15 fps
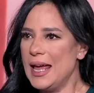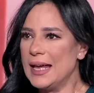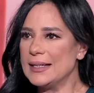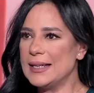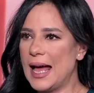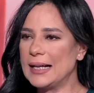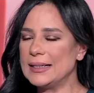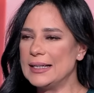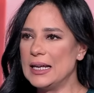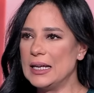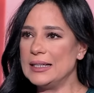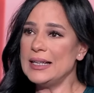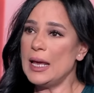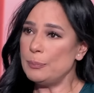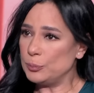يعني
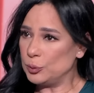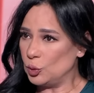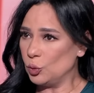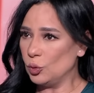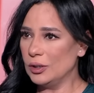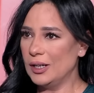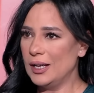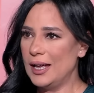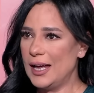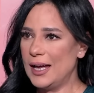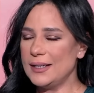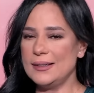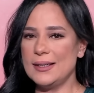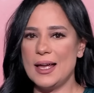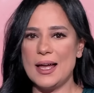يبدو
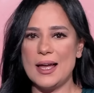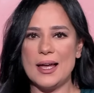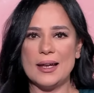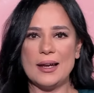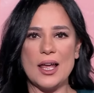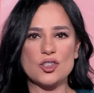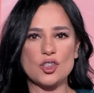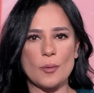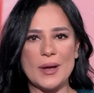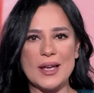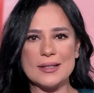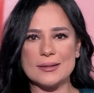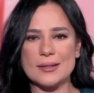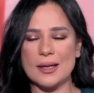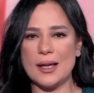أن
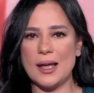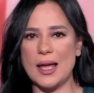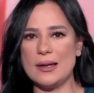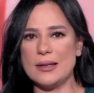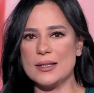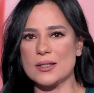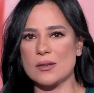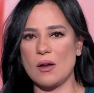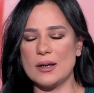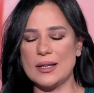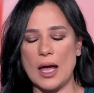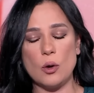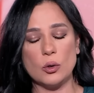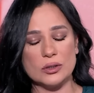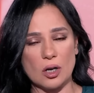الهجمات الإسرائيلية
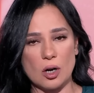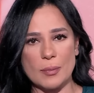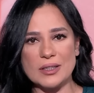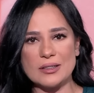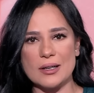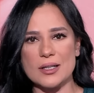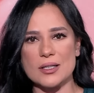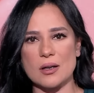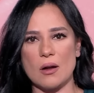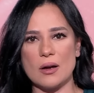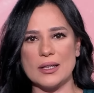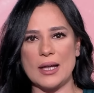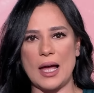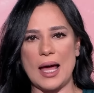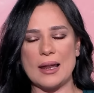أو الضربات
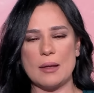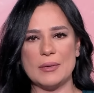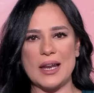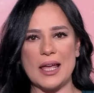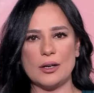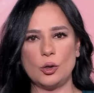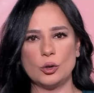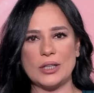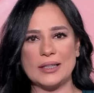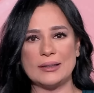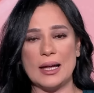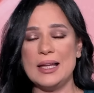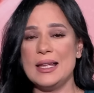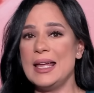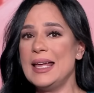الإسرائيلية على ميناء
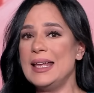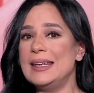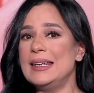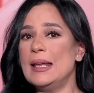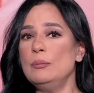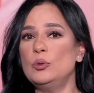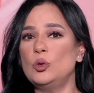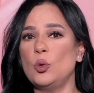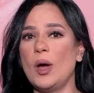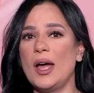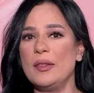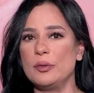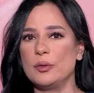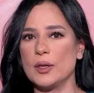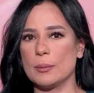الحديدة لم
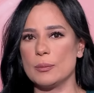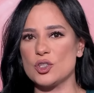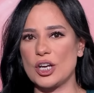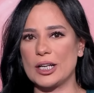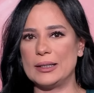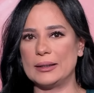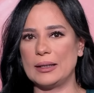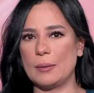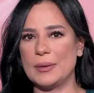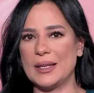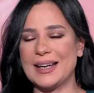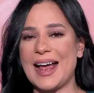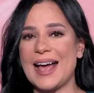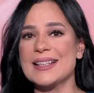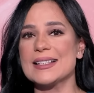تؤثر بشكل
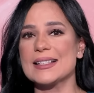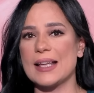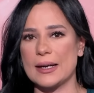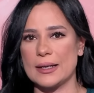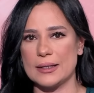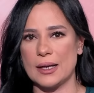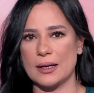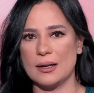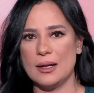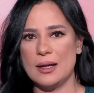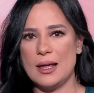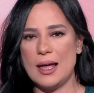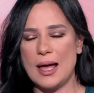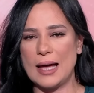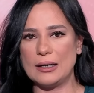كبير عسكريا
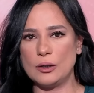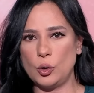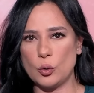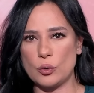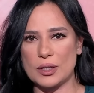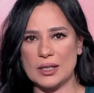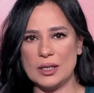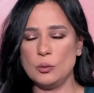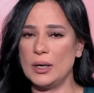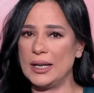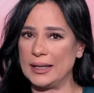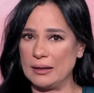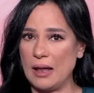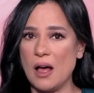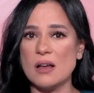على الحوثيين
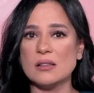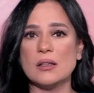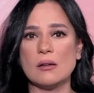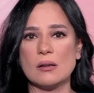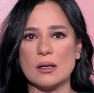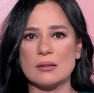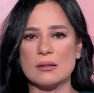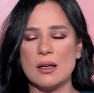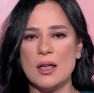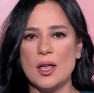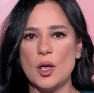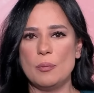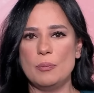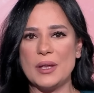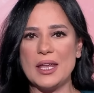ولكنها أضرت
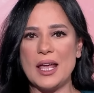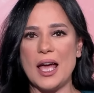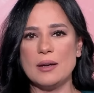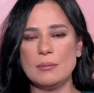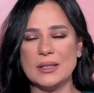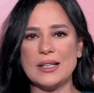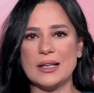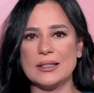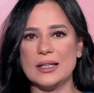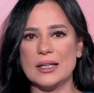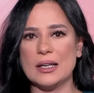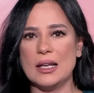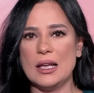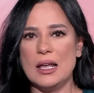بالمدنيين